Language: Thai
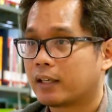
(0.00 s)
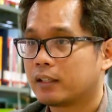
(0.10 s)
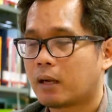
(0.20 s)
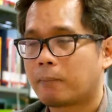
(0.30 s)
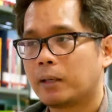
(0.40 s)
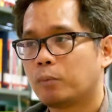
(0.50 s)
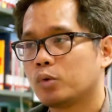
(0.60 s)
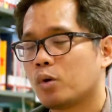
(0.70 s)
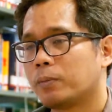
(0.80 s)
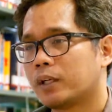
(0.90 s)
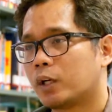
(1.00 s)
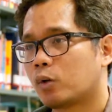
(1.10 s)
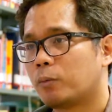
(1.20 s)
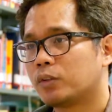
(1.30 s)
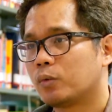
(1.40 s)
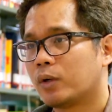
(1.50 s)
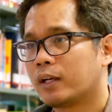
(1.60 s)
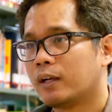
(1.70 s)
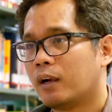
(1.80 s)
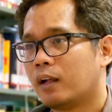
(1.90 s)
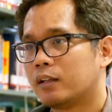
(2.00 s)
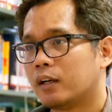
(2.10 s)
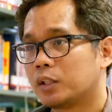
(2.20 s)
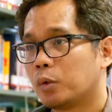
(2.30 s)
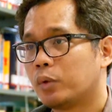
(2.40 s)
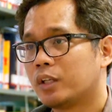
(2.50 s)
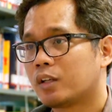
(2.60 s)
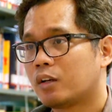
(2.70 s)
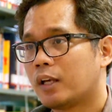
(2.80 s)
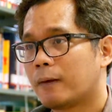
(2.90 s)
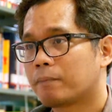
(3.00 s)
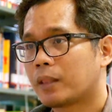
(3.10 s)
นะทำให้ผู้ชมเนี่ยเกิดความรู้สึกว่าทีวีดิจิตอลเนี่ย